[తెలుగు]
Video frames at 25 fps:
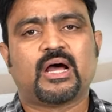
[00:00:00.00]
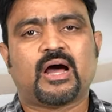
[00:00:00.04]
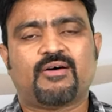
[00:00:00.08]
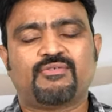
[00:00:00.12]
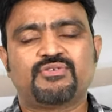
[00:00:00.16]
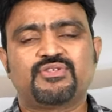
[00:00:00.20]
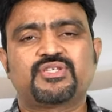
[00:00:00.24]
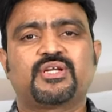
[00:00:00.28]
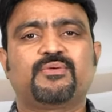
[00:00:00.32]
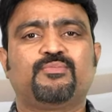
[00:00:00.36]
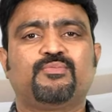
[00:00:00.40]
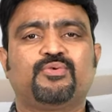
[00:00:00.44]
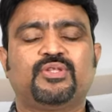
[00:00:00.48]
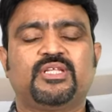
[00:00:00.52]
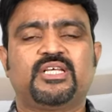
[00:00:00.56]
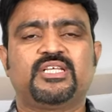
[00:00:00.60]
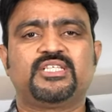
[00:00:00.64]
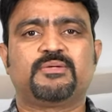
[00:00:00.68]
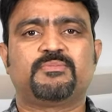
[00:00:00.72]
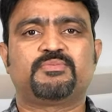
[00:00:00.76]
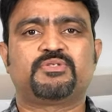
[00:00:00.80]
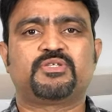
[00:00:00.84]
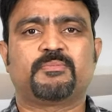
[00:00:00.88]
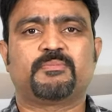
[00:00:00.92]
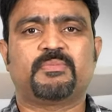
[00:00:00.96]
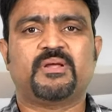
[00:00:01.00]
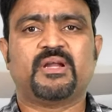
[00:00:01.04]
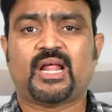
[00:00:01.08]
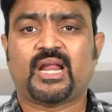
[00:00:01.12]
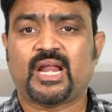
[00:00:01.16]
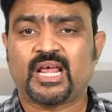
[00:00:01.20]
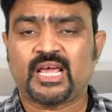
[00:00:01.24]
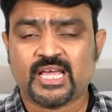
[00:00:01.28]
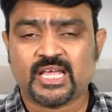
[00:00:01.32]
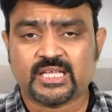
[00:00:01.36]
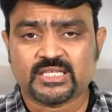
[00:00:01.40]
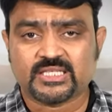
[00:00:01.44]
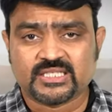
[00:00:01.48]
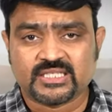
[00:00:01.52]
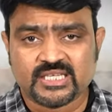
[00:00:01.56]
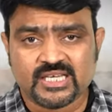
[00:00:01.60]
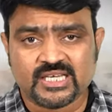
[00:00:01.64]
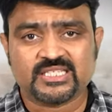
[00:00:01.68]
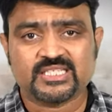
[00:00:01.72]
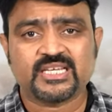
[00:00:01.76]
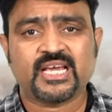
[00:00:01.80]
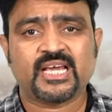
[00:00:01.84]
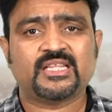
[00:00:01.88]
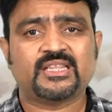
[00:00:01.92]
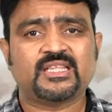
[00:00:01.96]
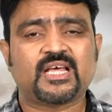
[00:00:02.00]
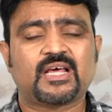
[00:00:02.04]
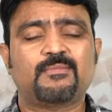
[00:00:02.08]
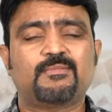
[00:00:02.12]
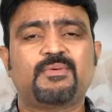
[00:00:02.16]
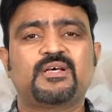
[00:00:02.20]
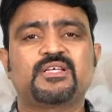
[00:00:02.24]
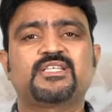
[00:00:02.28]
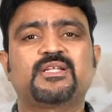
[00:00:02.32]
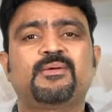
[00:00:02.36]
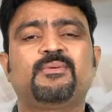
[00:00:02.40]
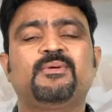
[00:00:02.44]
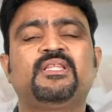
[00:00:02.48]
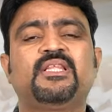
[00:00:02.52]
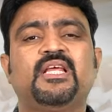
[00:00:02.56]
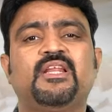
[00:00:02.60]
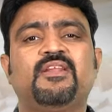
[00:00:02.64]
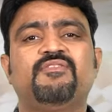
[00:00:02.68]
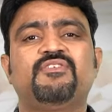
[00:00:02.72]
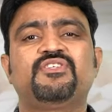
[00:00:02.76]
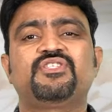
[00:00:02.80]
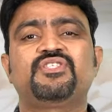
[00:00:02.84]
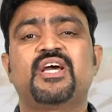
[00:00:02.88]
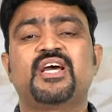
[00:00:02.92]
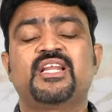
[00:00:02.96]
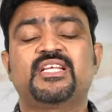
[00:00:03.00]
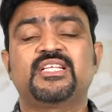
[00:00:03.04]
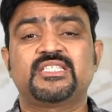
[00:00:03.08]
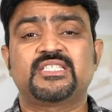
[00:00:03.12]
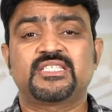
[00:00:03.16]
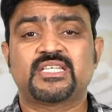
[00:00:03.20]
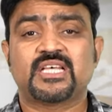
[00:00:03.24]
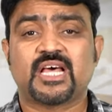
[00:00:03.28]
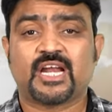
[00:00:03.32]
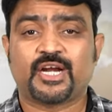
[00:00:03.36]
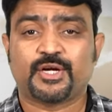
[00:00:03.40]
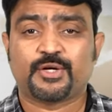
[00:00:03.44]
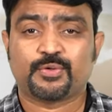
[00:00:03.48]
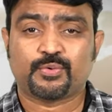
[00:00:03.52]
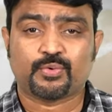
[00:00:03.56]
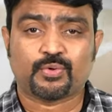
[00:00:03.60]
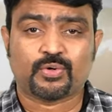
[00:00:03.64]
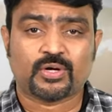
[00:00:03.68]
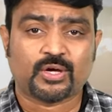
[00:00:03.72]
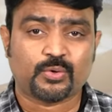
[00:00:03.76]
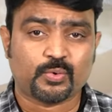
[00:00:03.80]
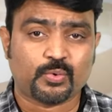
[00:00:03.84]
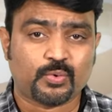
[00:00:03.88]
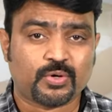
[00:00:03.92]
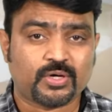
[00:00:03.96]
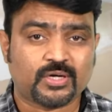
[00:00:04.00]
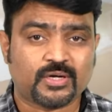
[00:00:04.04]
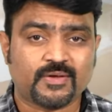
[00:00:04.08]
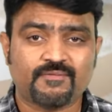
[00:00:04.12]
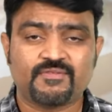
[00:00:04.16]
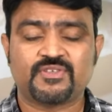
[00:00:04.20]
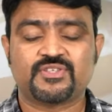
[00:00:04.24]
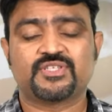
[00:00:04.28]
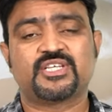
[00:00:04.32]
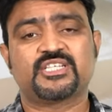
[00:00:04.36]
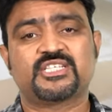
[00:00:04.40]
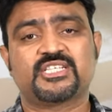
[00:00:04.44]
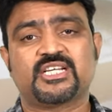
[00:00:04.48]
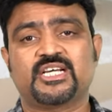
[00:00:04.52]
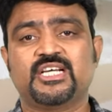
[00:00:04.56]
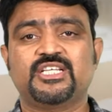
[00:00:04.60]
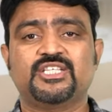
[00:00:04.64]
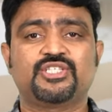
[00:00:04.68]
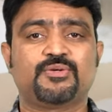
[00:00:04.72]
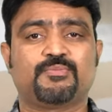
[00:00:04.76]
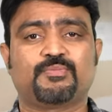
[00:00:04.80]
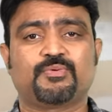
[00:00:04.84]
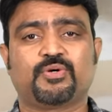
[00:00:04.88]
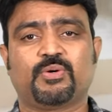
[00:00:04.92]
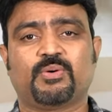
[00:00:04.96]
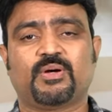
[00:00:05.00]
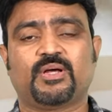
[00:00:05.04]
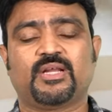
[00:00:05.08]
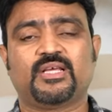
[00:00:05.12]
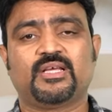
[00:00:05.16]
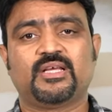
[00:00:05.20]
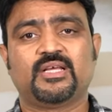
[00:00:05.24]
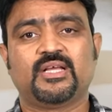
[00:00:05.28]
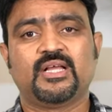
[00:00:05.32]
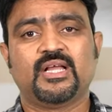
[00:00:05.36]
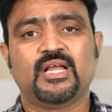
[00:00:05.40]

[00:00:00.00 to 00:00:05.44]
అవసరం ఉందని చెప్పి చెప్పారు అలాగే సీజేఐ ధర్మాసనమే దీన్ని విచారించాలని కూడా కోరటం విశేషంగా చెప్పుకోవాలి